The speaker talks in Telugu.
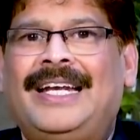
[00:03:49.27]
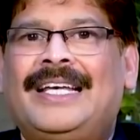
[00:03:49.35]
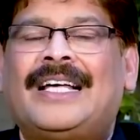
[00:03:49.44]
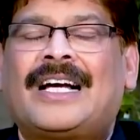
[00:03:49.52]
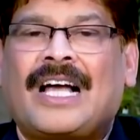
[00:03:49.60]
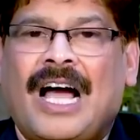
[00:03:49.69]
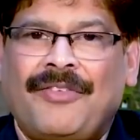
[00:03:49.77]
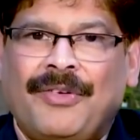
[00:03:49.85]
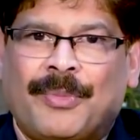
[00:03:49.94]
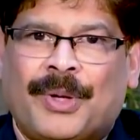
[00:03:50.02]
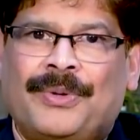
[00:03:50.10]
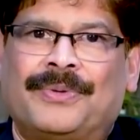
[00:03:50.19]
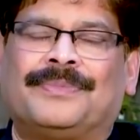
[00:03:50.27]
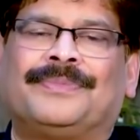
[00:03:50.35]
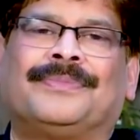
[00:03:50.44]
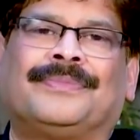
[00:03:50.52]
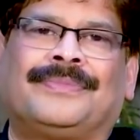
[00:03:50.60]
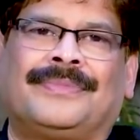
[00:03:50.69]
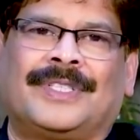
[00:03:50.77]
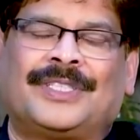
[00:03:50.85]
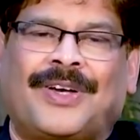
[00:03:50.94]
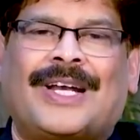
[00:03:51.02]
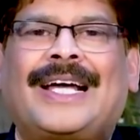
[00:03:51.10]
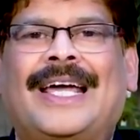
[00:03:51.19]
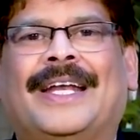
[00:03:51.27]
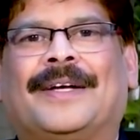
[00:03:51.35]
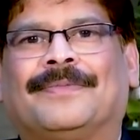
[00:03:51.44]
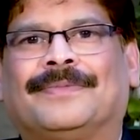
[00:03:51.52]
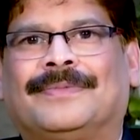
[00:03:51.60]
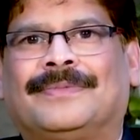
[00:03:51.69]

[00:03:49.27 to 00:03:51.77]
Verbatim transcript: లేదా కావి మన్ను స్వర్ణగైరికం